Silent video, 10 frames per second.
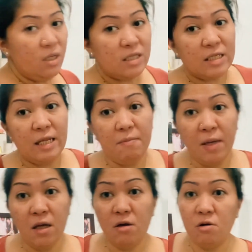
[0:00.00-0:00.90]

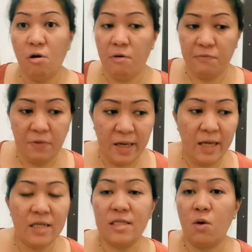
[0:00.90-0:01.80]
slimming coffee
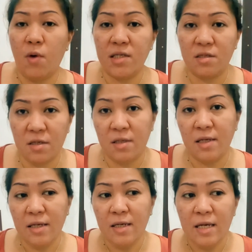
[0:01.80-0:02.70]
sa Watson.
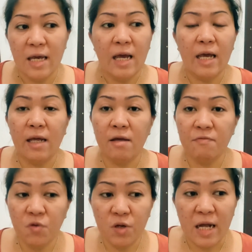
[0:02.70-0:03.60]

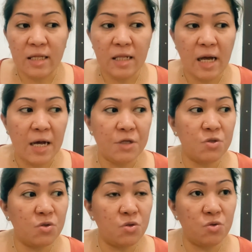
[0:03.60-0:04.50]
I-review natin guys.
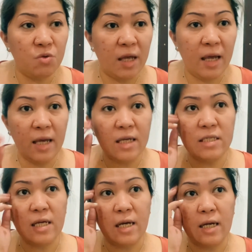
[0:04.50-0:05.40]
Today
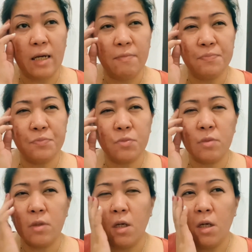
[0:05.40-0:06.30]
is... Uh,
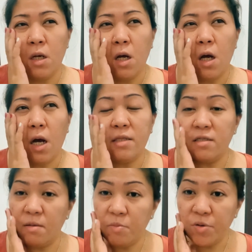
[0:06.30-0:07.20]
uh,
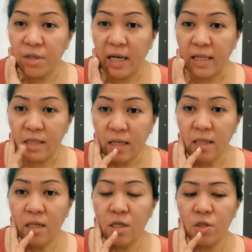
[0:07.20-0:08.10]
December
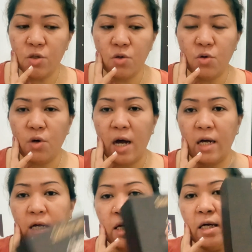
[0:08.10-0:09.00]
19. So,
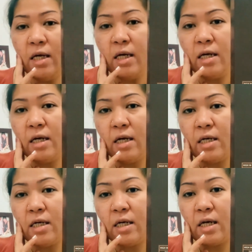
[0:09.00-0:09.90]
ang
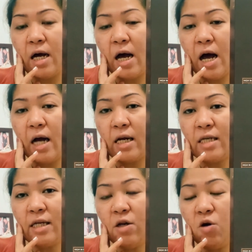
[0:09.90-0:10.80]
ang
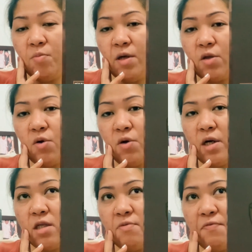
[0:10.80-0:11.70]
nasa loob nito
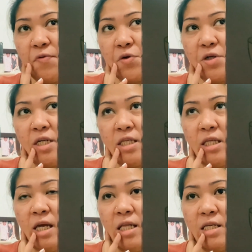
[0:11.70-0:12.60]
is
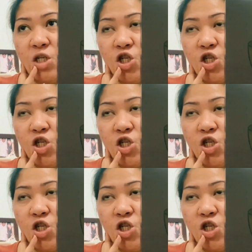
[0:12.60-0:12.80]
14